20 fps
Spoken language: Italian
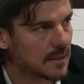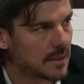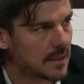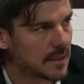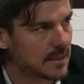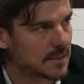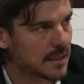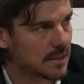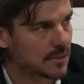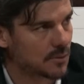
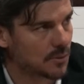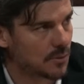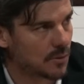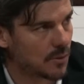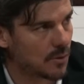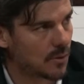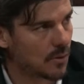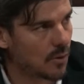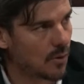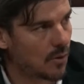è
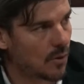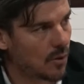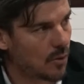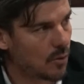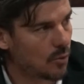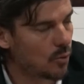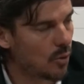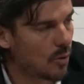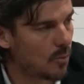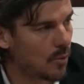stato
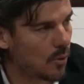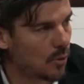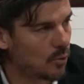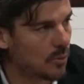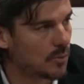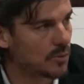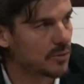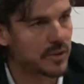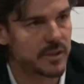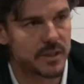
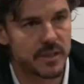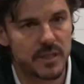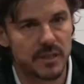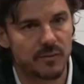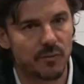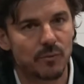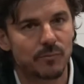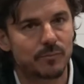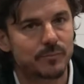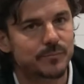l'uomo
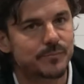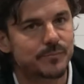decisivo.